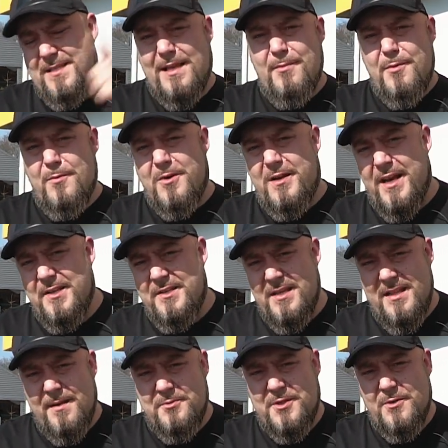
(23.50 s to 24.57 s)
samym
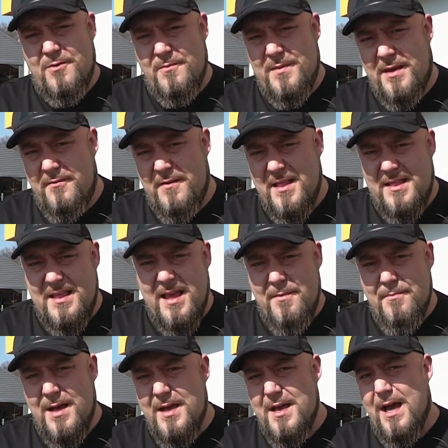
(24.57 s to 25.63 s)
okresie na przełomie kwietnia
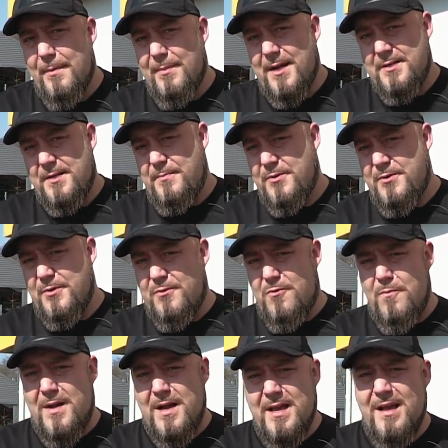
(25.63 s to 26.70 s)
i maja, a bardziej
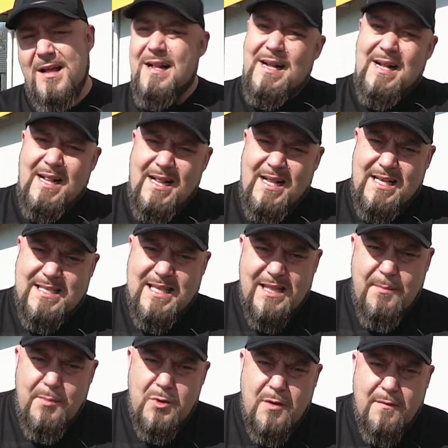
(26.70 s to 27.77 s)
początku maja,
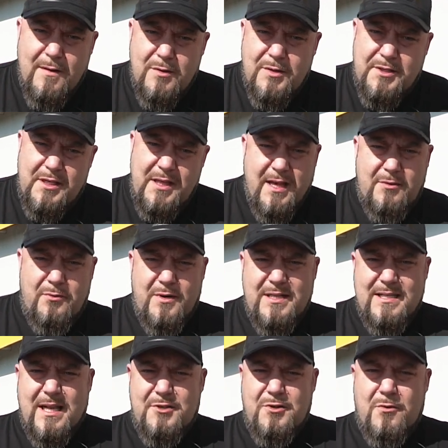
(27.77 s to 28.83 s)
zadebiutował odcinek, który
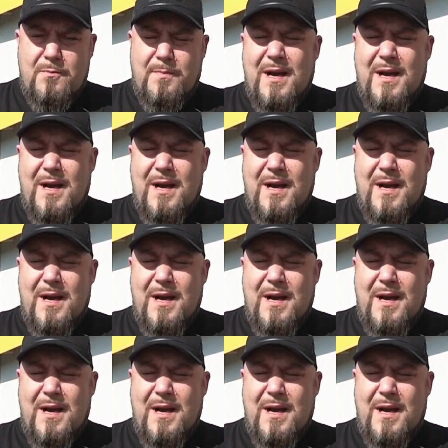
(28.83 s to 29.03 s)
zaczął